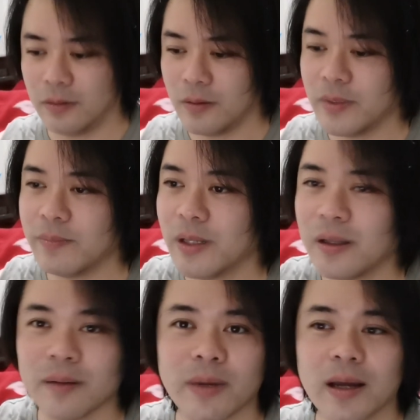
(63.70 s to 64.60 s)
ก็มีมิ
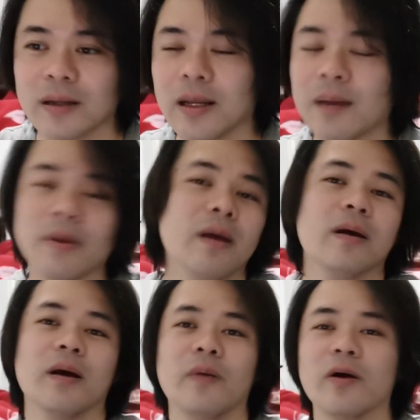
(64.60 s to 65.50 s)
เศษมานะครับ
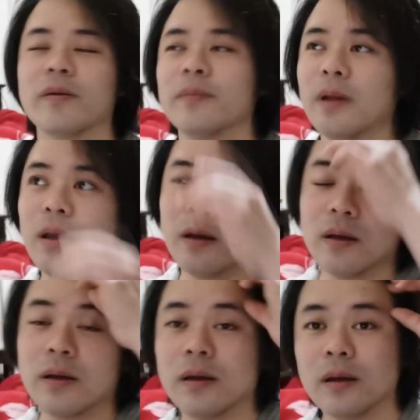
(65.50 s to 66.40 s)
เอาไว้ก่อน
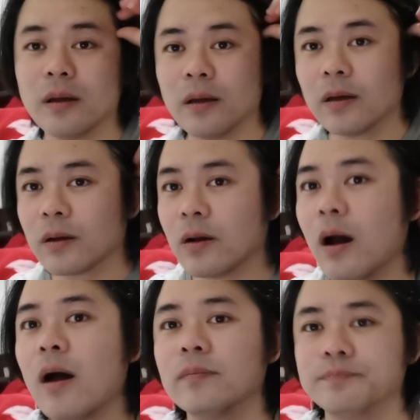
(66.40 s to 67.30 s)

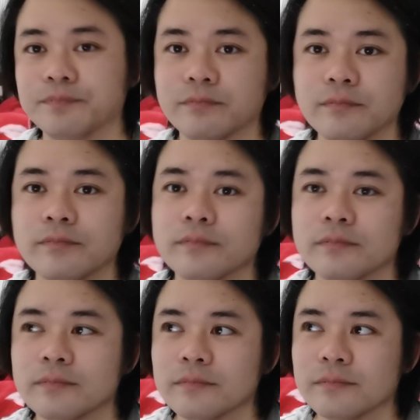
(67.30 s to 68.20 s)
ก็
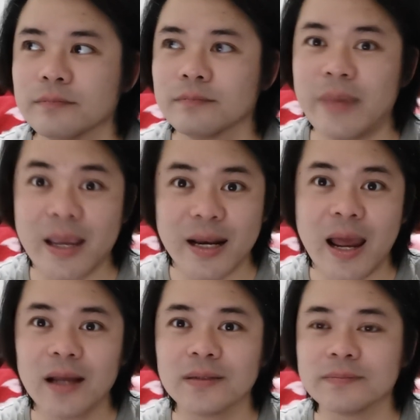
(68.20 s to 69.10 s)
แม้กระ
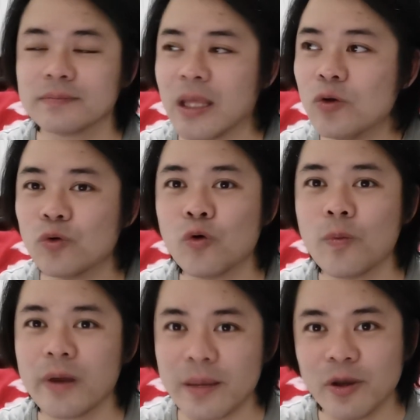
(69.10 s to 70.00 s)
ทั่งใน
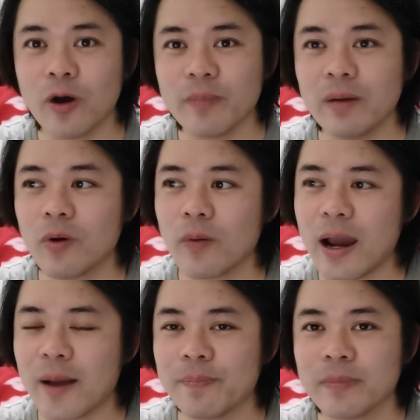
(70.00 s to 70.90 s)
YouTube ก็ยังมีคอมเมนต์บอก
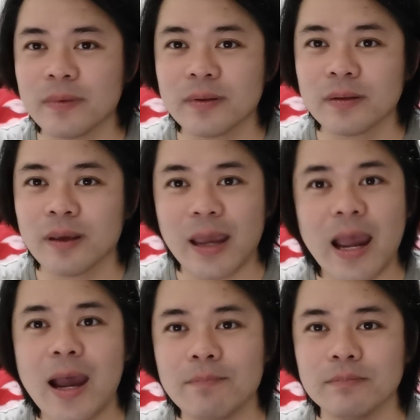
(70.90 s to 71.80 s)
ว่า
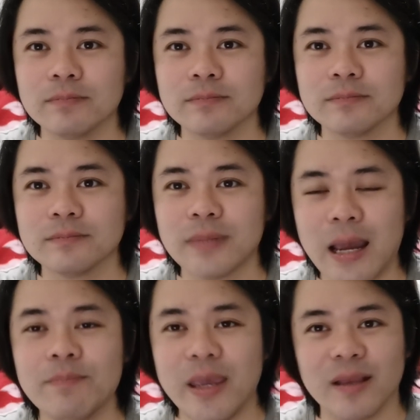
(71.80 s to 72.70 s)
ห้าม
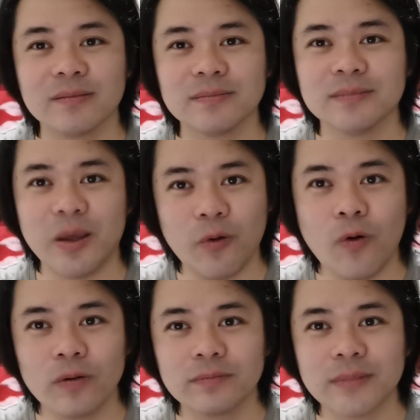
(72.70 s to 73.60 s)
ห้ามเบรกใน
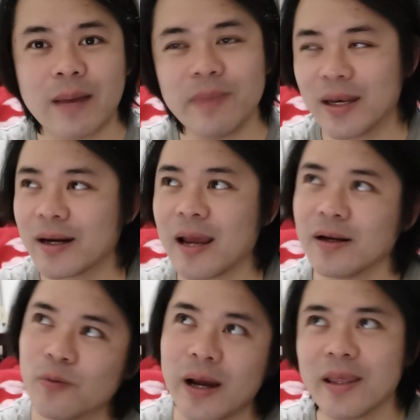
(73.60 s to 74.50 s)
โค้งห้ามเบรกหนั
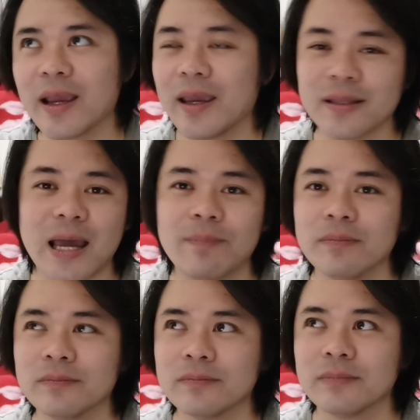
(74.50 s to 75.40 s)
กๆหรือว่ายังไงก็ตาม
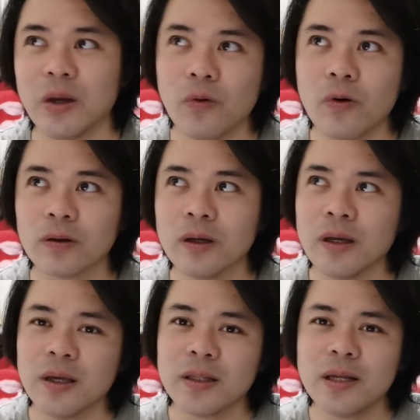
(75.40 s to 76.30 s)
ในโค้ง
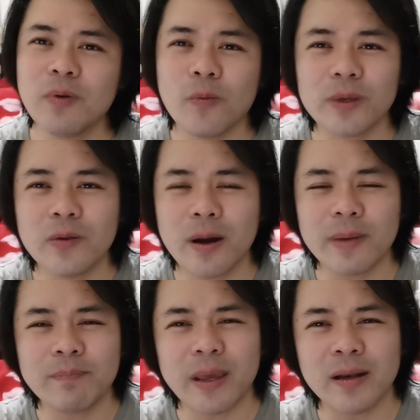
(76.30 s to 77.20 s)
ซึ่งผมคิดว่า
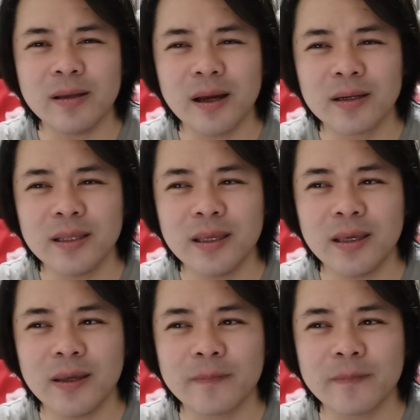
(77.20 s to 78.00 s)
มันเป็นเรื่องที่